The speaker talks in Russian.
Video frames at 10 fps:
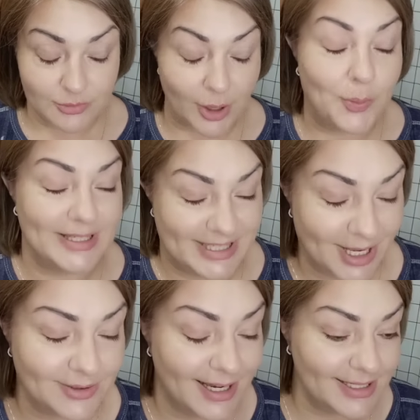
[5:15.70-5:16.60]

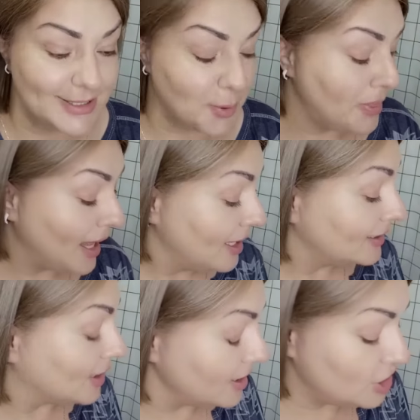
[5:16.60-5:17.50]
Представляете?
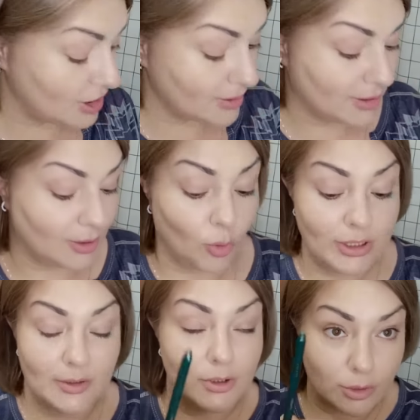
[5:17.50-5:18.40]
Точилкой. Он
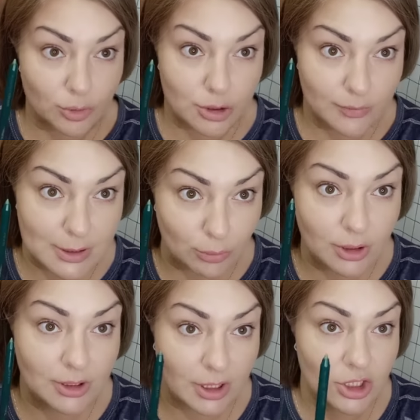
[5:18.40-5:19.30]
не выкручивается, он
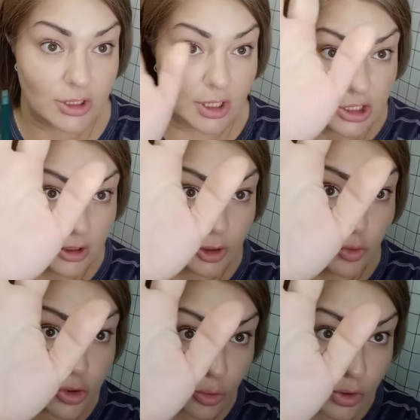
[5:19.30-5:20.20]
это точить точилкой. Ну и
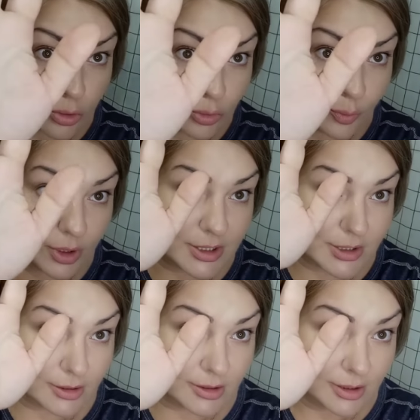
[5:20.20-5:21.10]
что, что тут
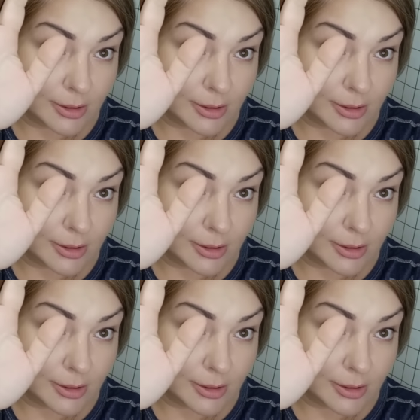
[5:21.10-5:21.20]
пластик?